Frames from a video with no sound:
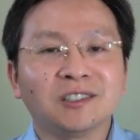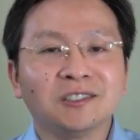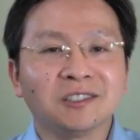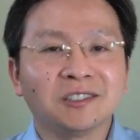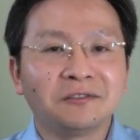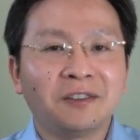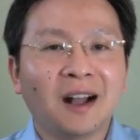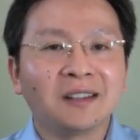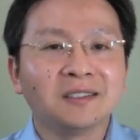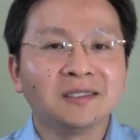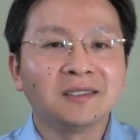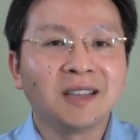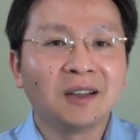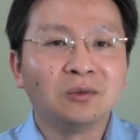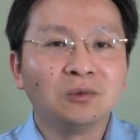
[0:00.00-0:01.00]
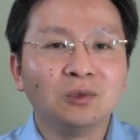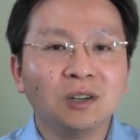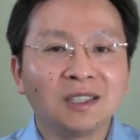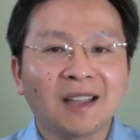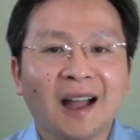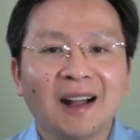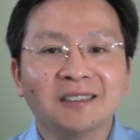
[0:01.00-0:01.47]
是发生在
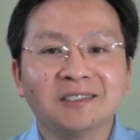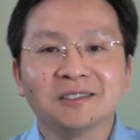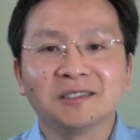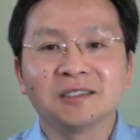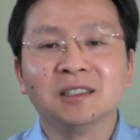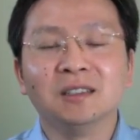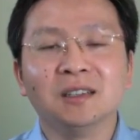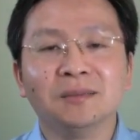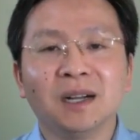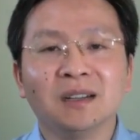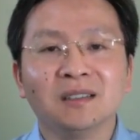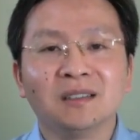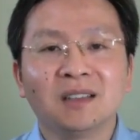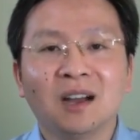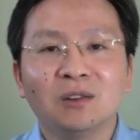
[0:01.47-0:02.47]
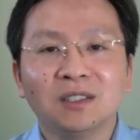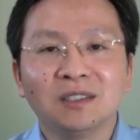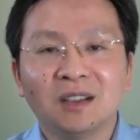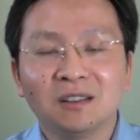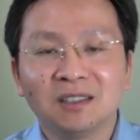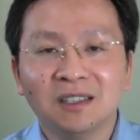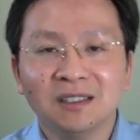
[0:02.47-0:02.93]
卧榻之侧嘛，它会
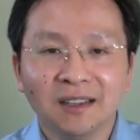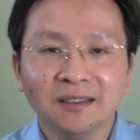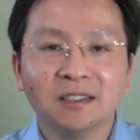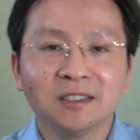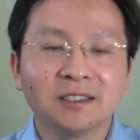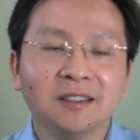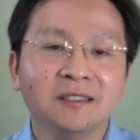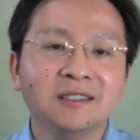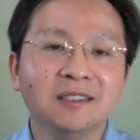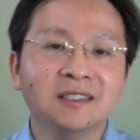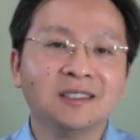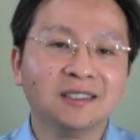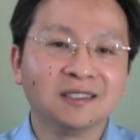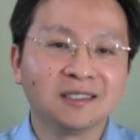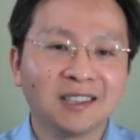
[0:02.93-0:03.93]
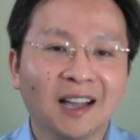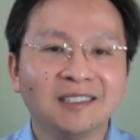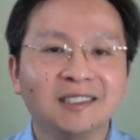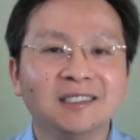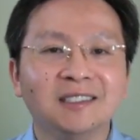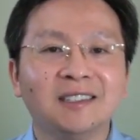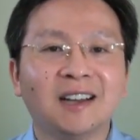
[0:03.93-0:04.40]
造成人的神经更加
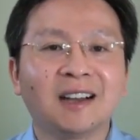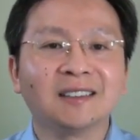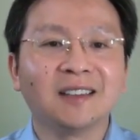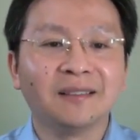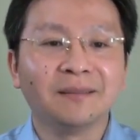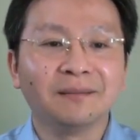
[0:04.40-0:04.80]
紧张的。